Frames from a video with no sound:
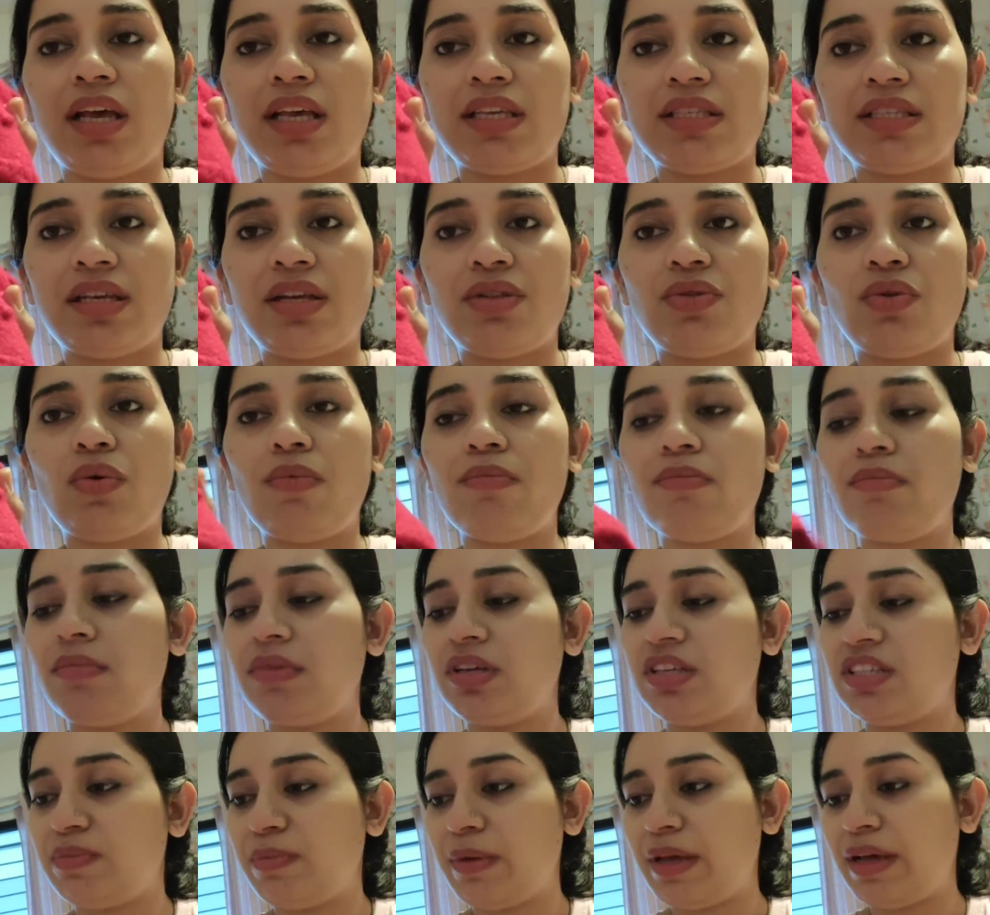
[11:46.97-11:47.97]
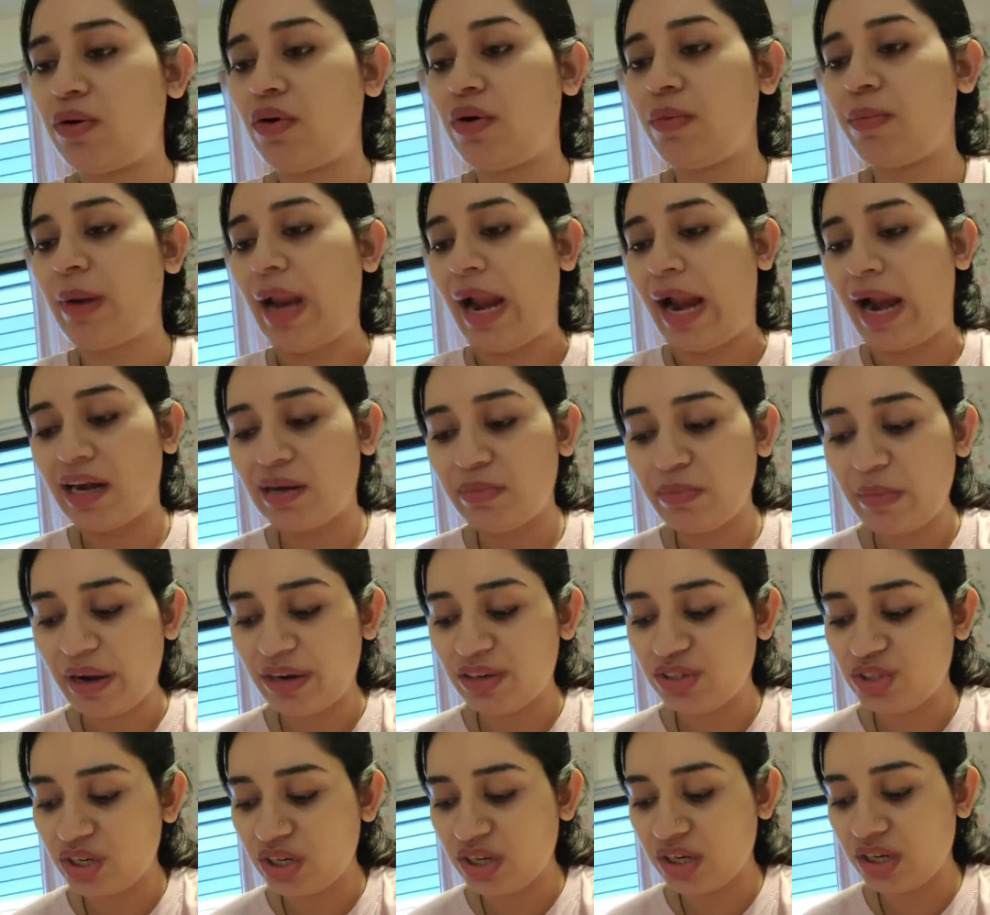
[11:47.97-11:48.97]
इसे तो इस पर कोई ब्रांड
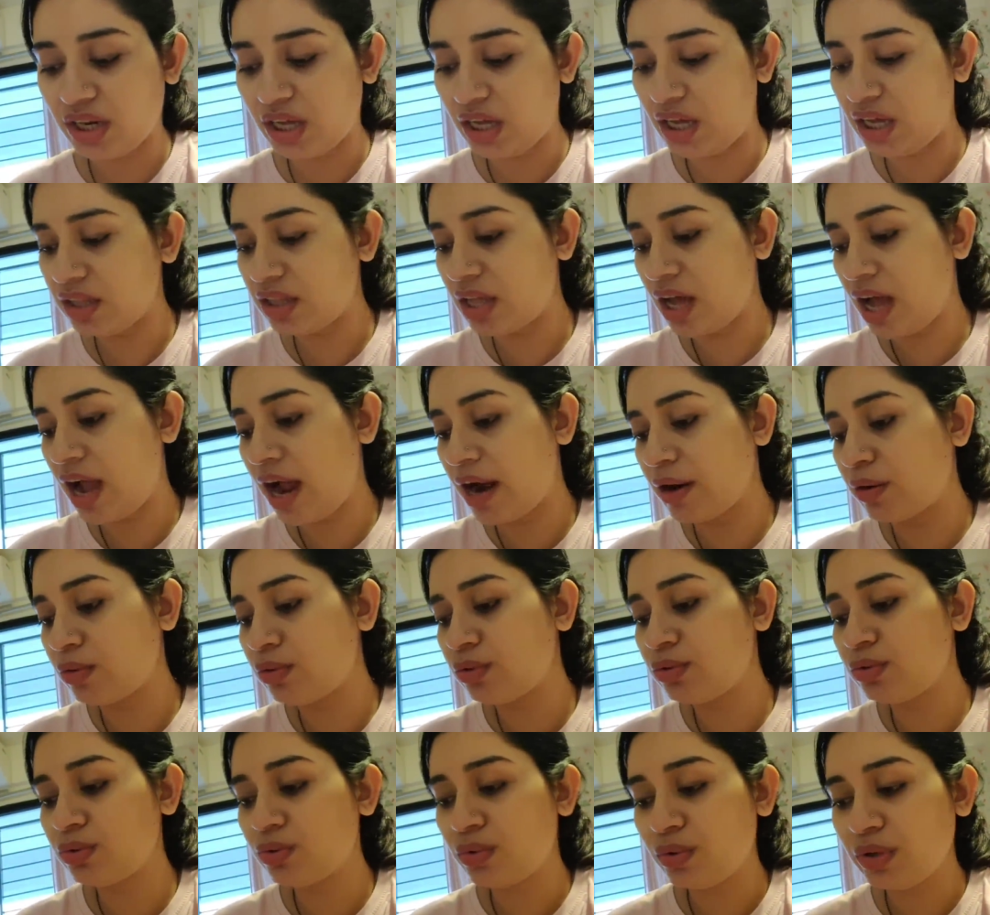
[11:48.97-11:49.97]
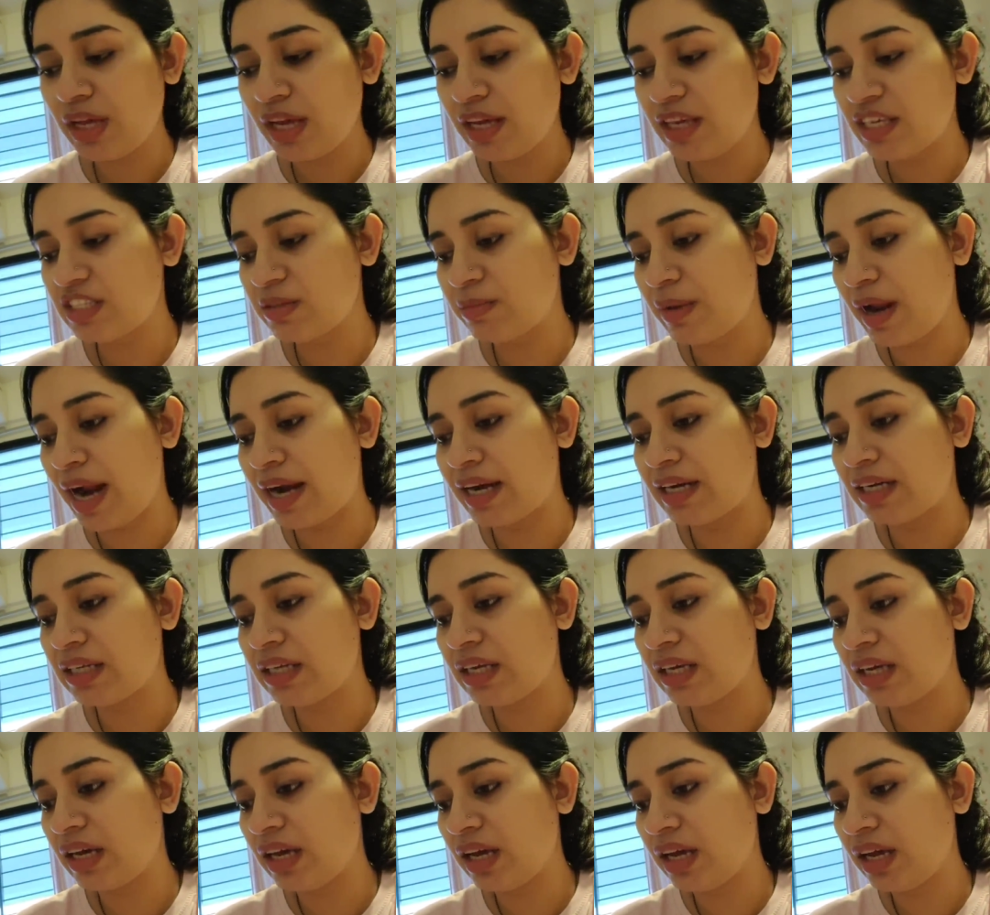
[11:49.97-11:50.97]
मेंशन नहीं था आई डोंट नो ये किस ब्रांड
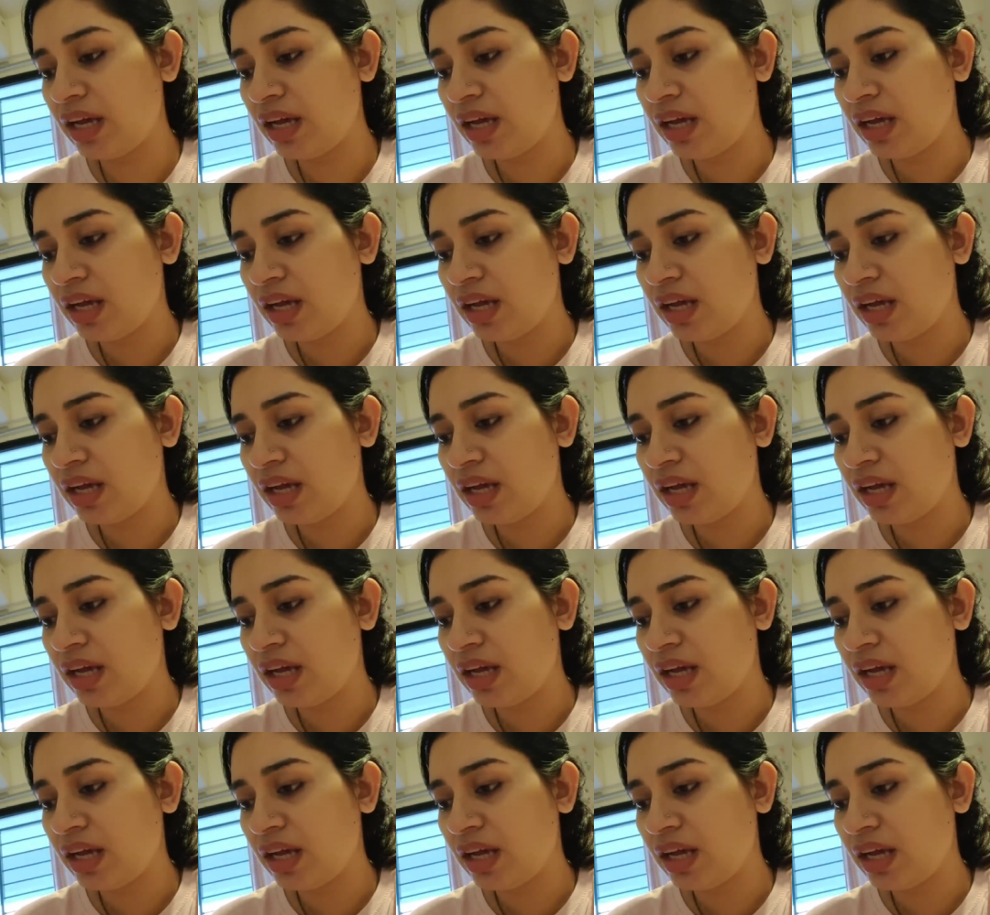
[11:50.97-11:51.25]
की है